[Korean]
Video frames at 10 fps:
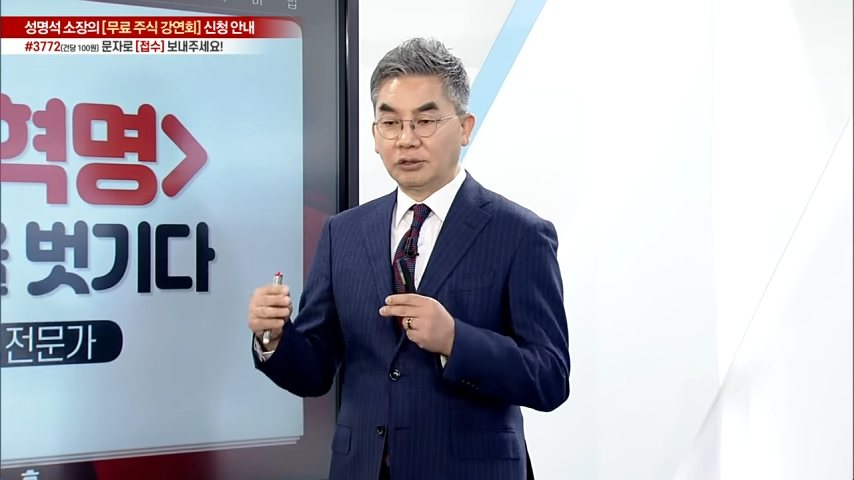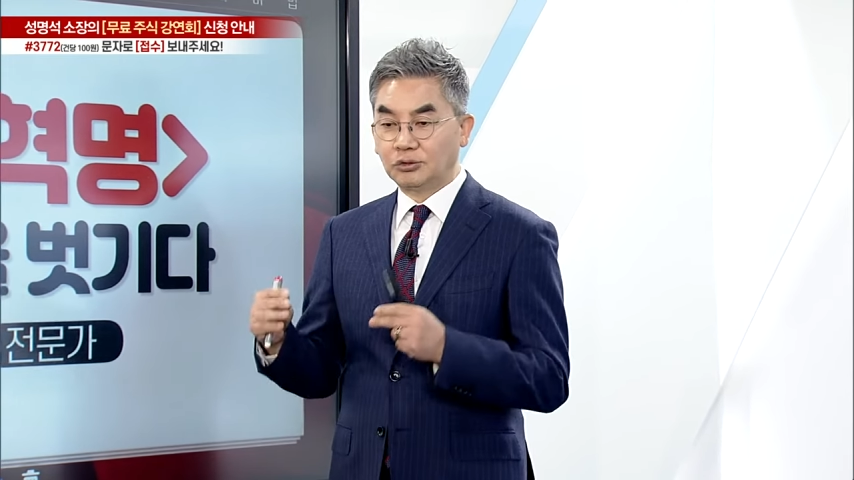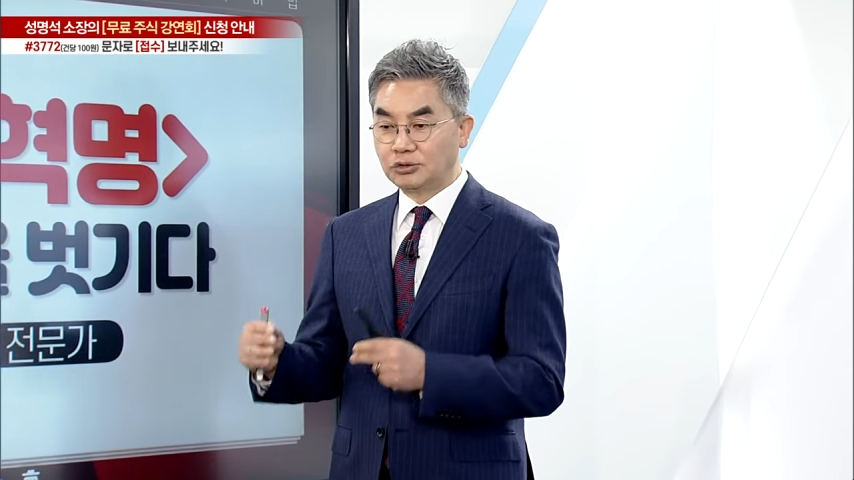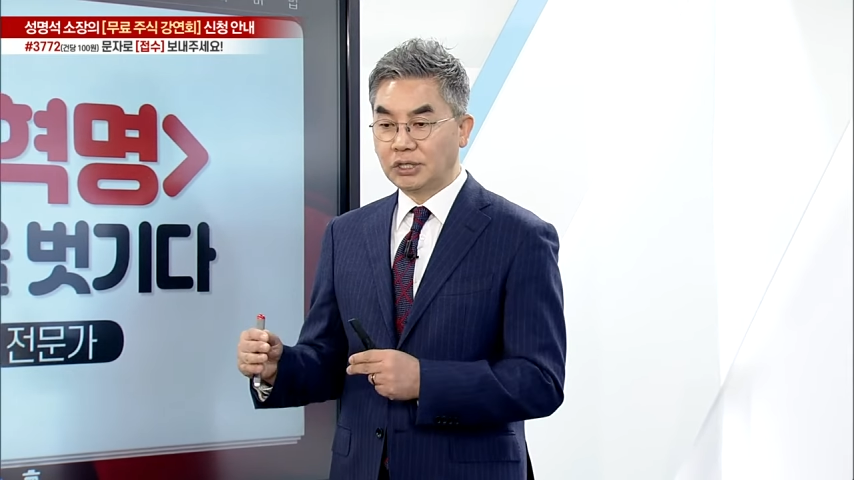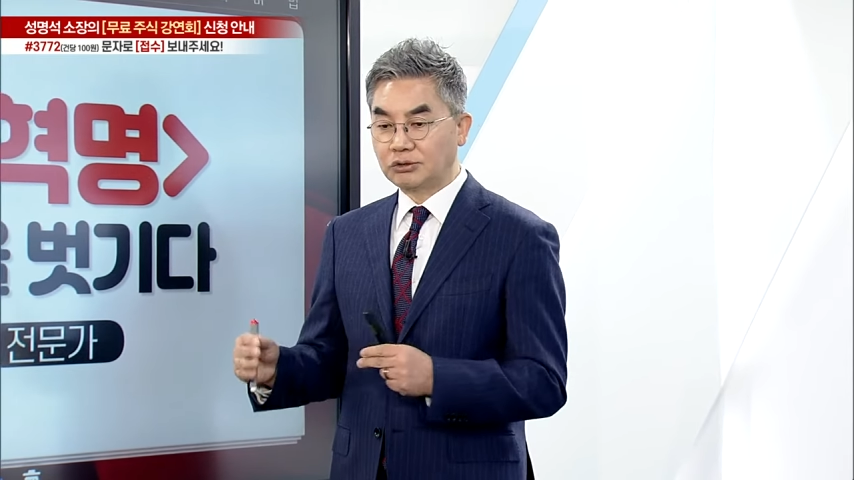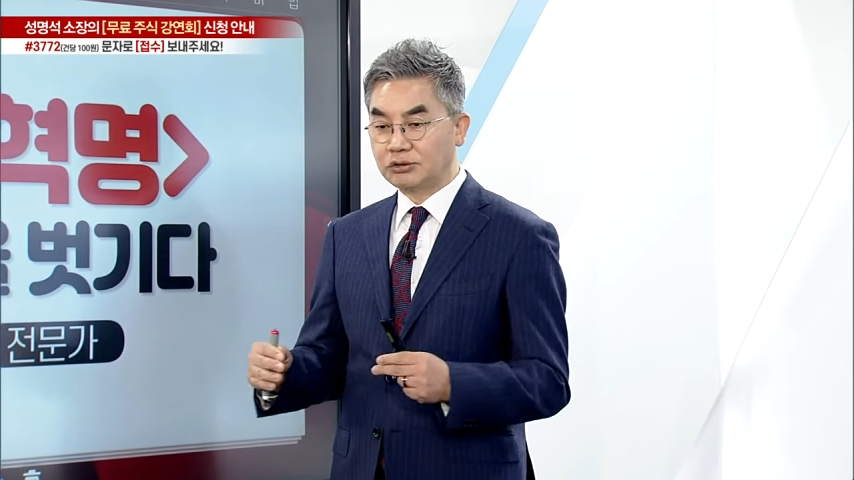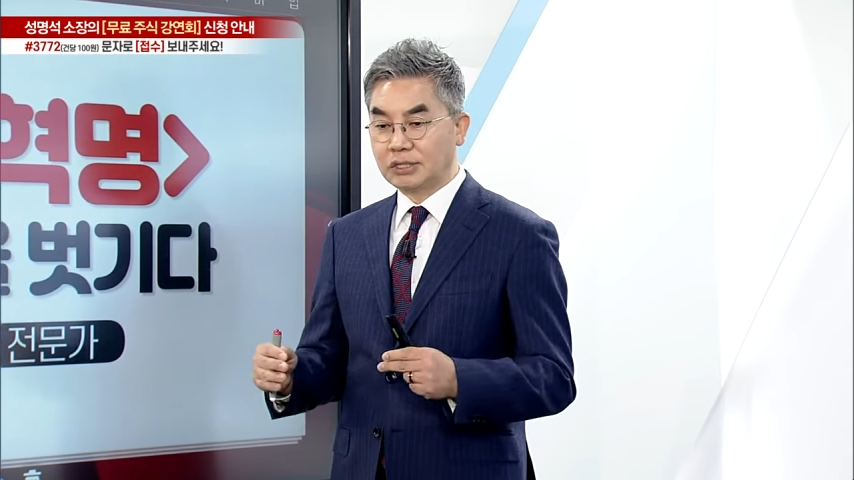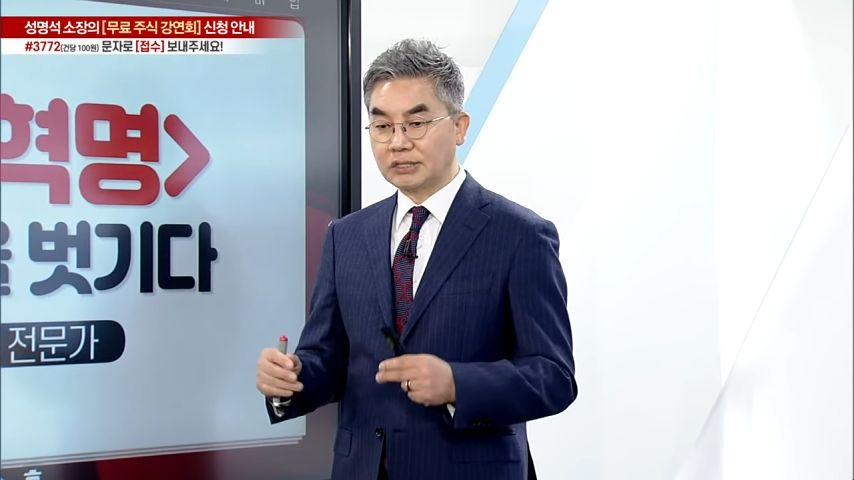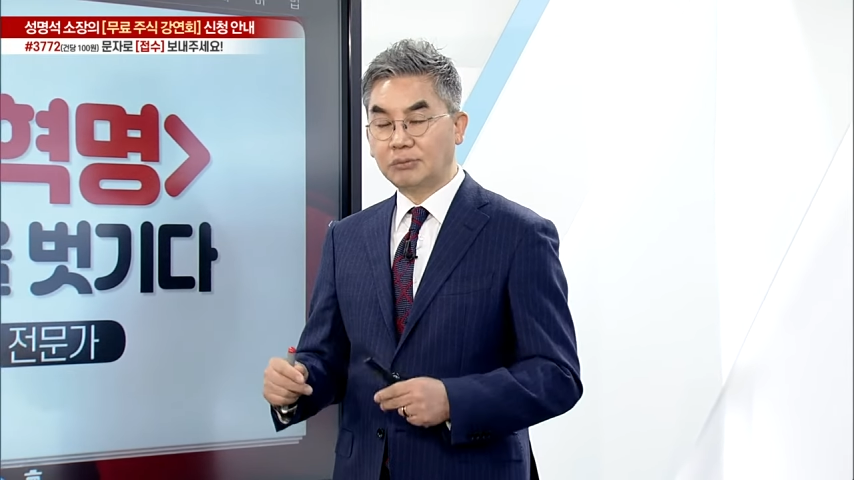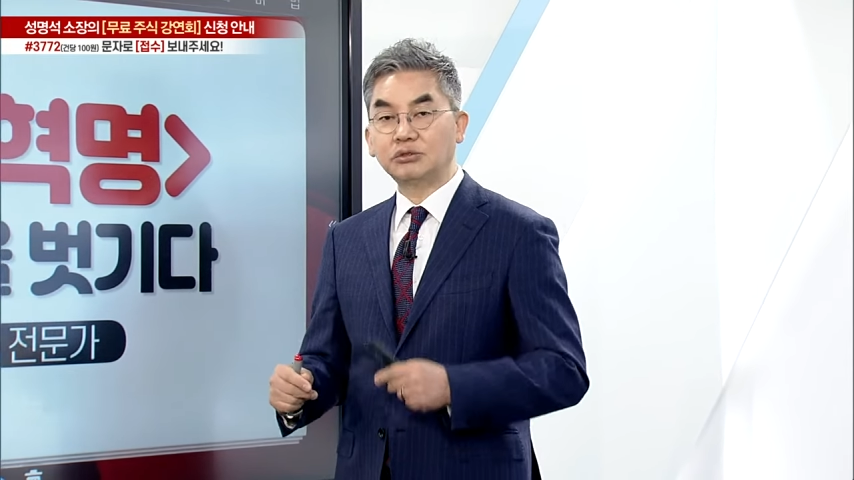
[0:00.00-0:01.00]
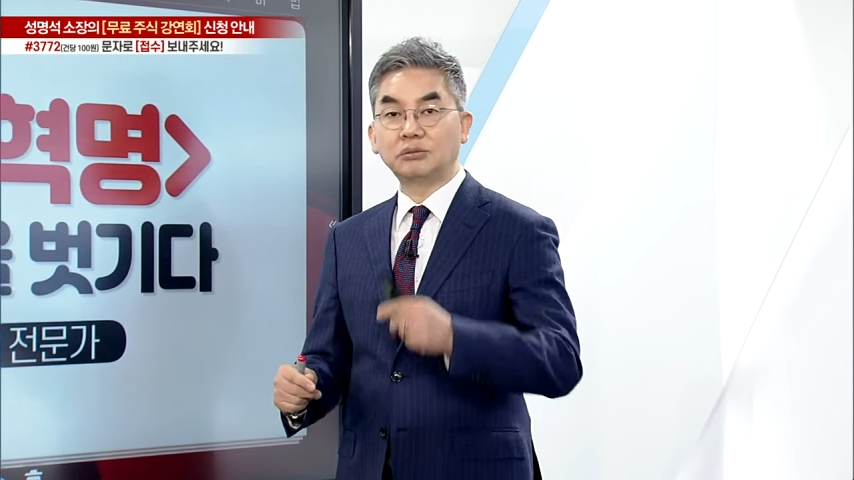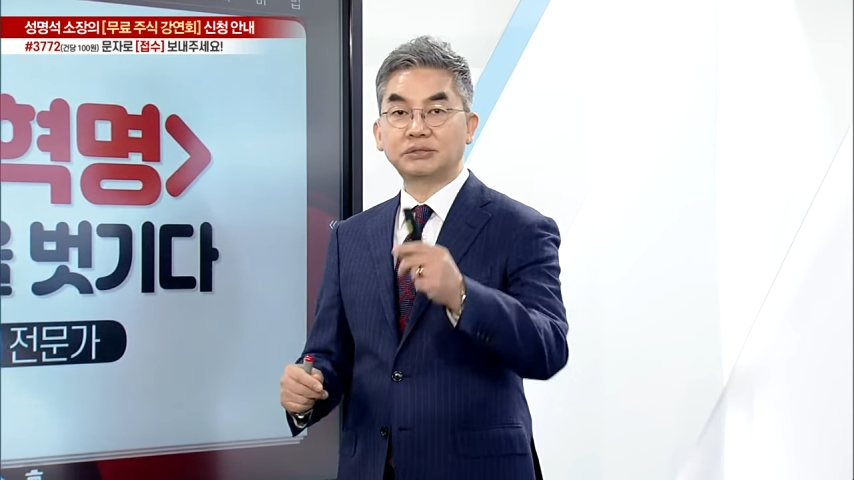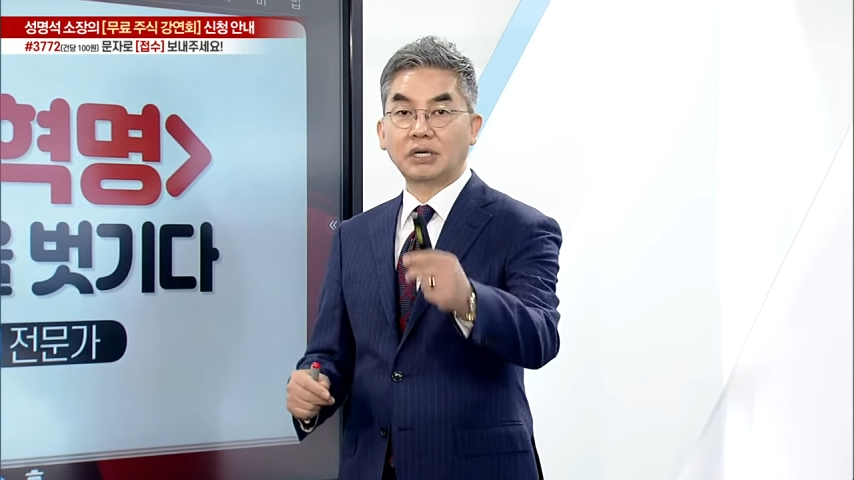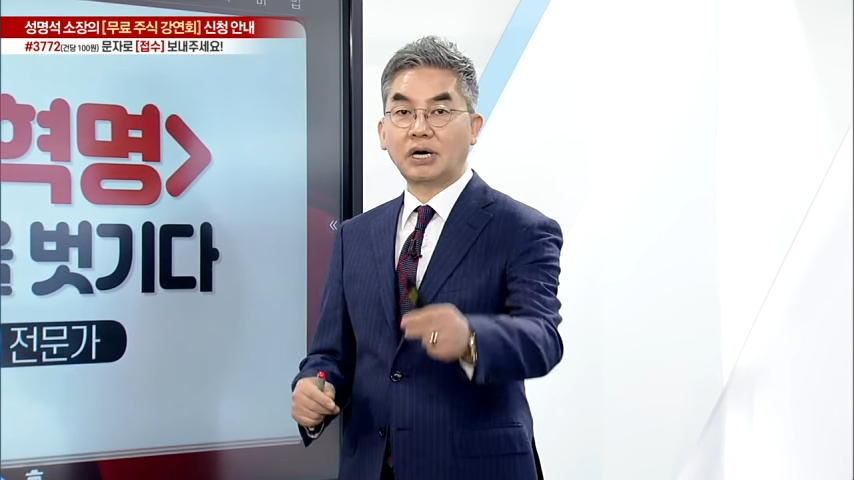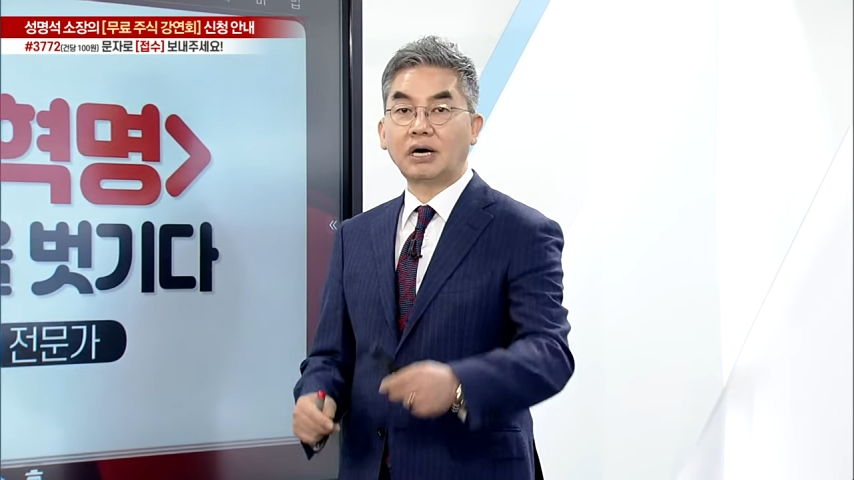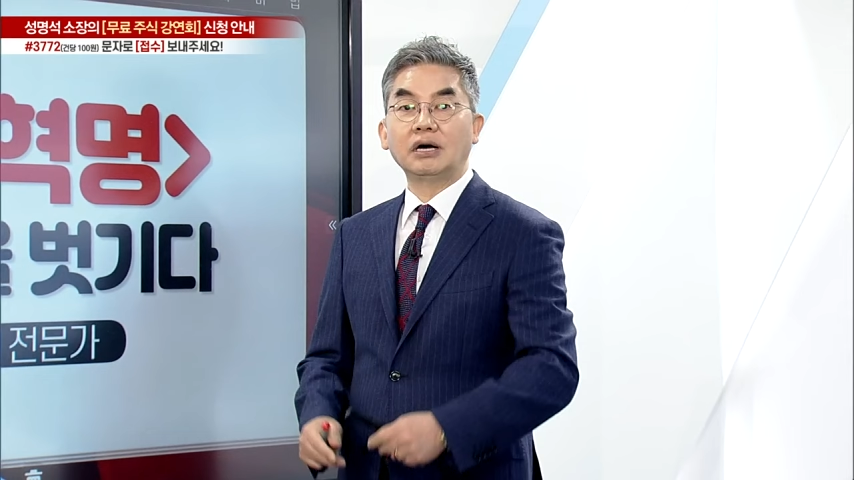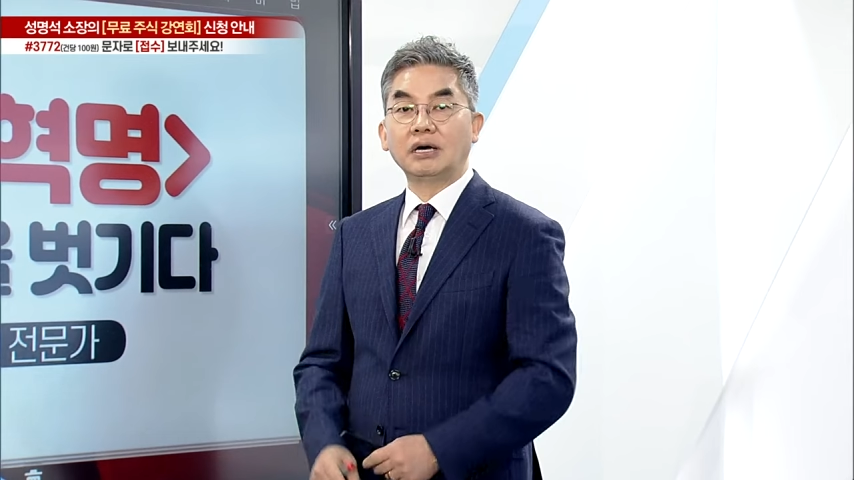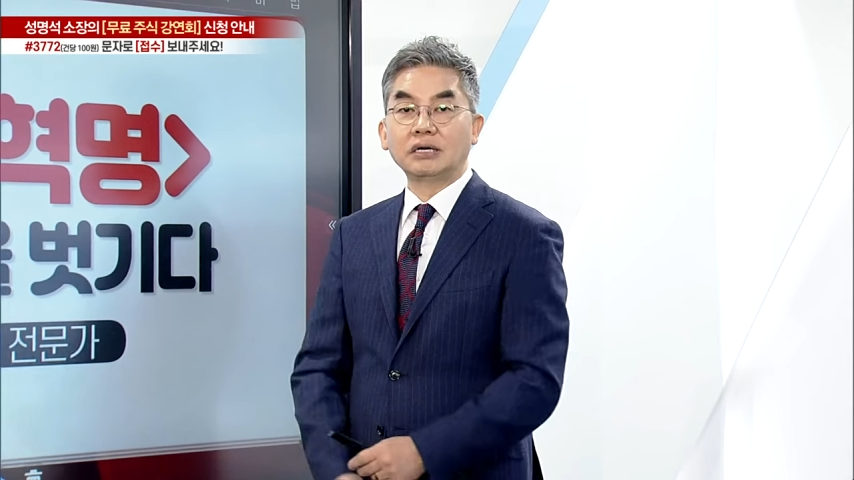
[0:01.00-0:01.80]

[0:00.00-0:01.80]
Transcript: 유사 투자 자문업자가